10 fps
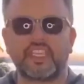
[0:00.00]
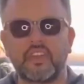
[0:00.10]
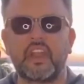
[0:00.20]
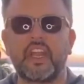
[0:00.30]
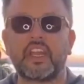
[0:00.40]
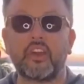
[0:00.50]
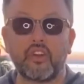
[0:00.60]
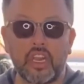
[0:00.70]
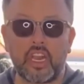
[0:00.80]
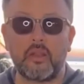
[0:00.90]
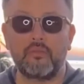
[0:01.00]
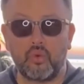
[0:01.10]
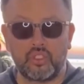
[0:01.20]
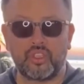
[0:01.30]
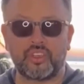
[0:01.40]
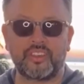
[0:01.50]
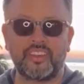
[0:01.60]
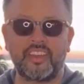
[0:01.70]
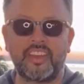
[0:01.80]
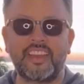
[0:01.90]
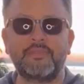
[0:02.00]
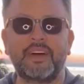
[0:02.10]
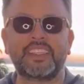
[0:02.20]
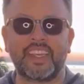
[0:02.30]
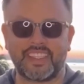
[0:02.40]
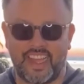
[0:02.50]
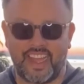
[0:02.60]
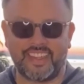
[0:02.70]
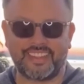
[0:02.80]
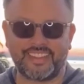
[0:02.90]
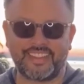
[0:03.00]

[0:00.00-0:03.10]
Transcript: Te llevan a recorrer el mundo y más allá.